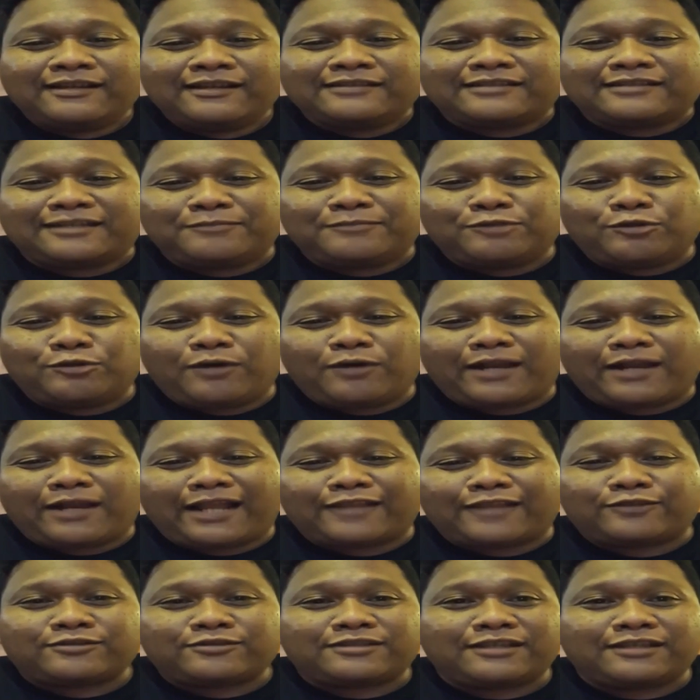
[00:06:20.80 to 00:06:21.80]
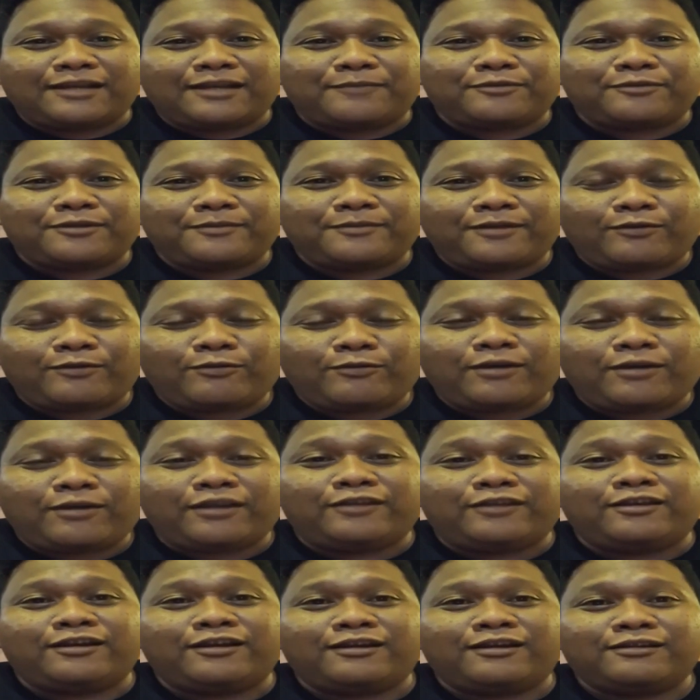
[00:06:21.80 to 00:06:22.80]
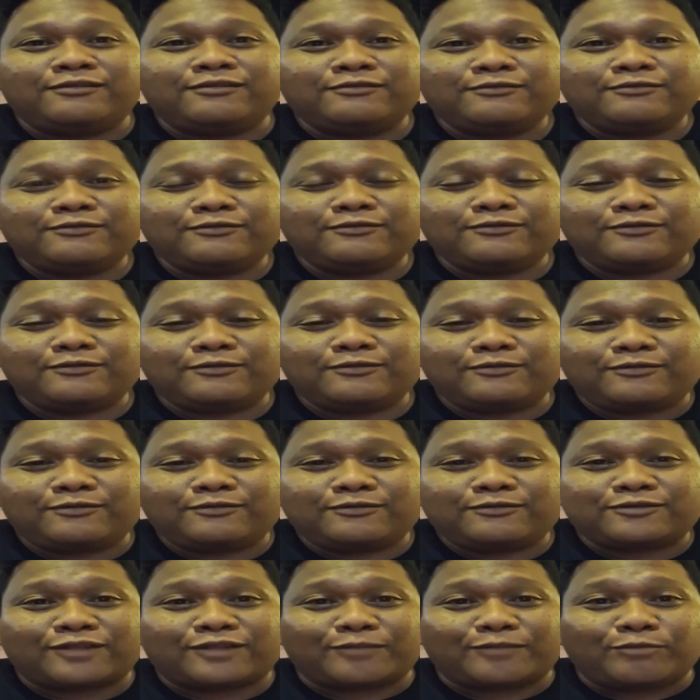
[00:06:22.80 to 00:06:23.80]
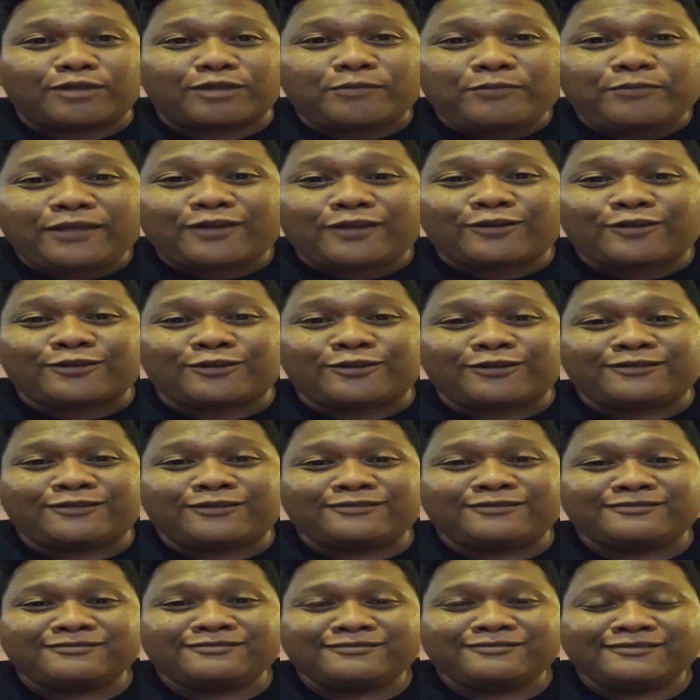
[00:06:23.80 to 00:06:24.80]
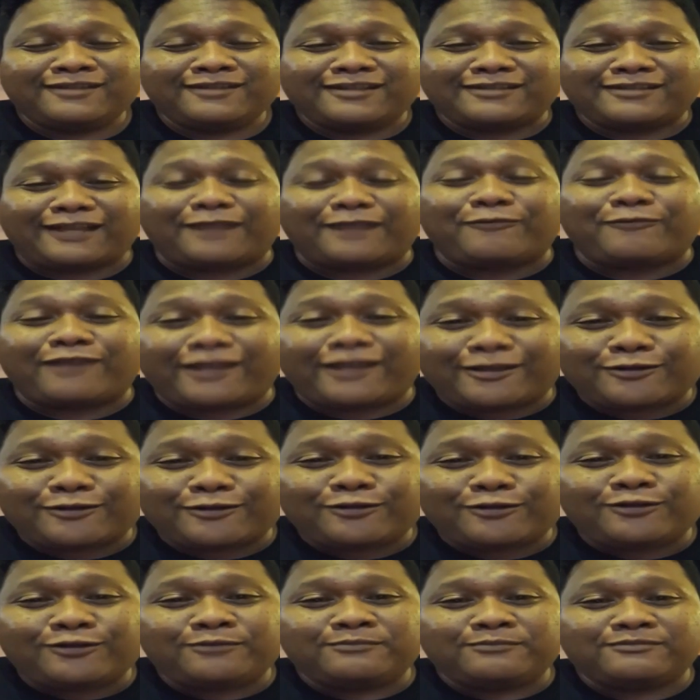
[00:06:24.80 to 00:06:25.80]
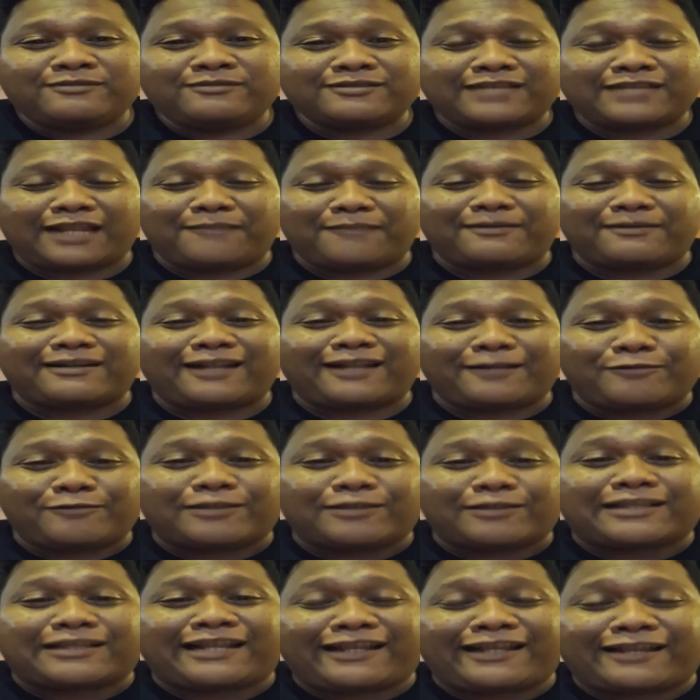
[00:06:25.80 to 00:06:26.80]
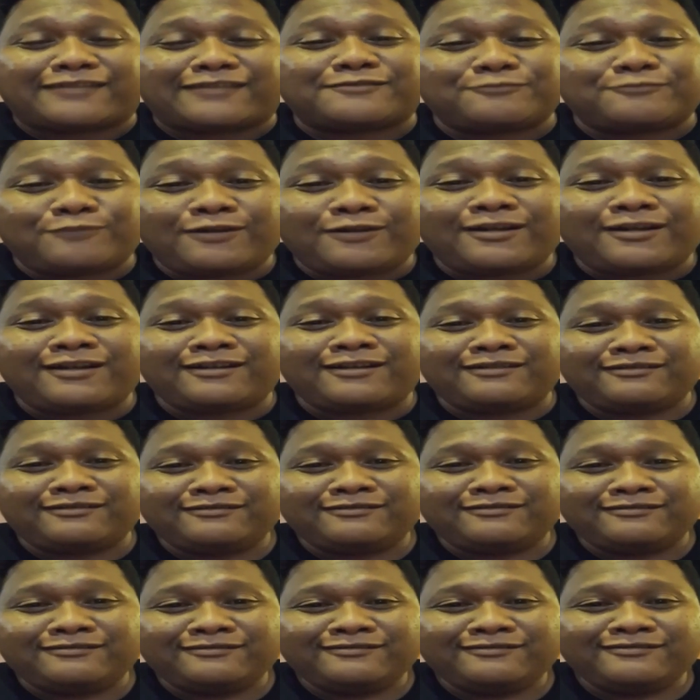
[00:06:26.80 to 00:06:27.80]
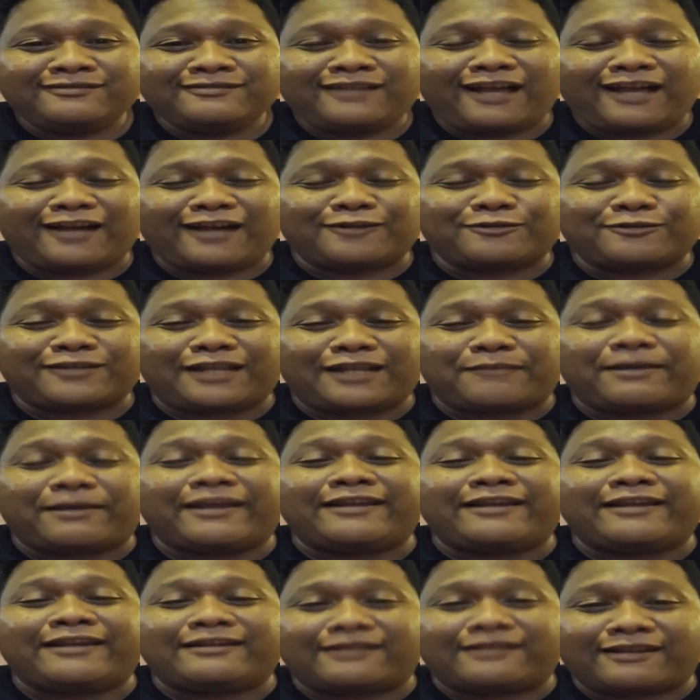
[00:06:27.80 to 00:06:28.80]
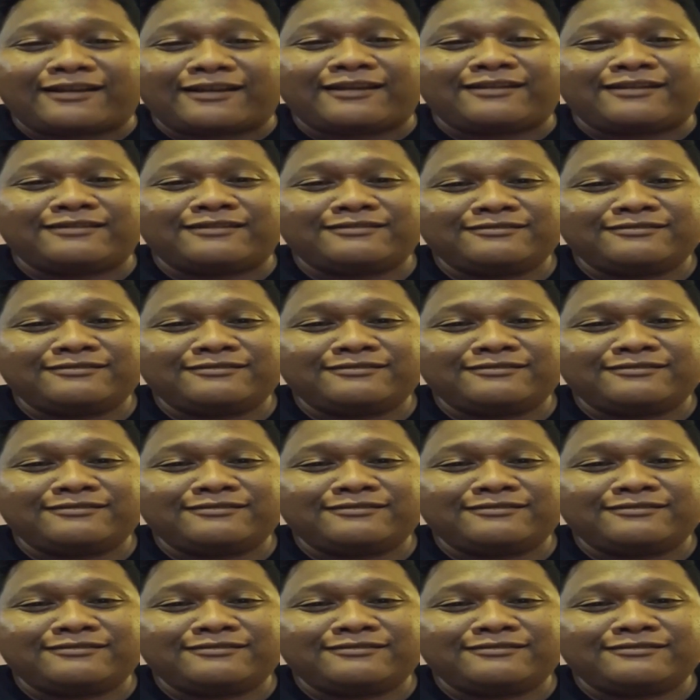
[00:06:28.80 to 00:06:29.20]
1235 Oh iya 1000 lebih ya nonton Assalamualaikum salam kenal buat kalian semua aku Rian Mahendra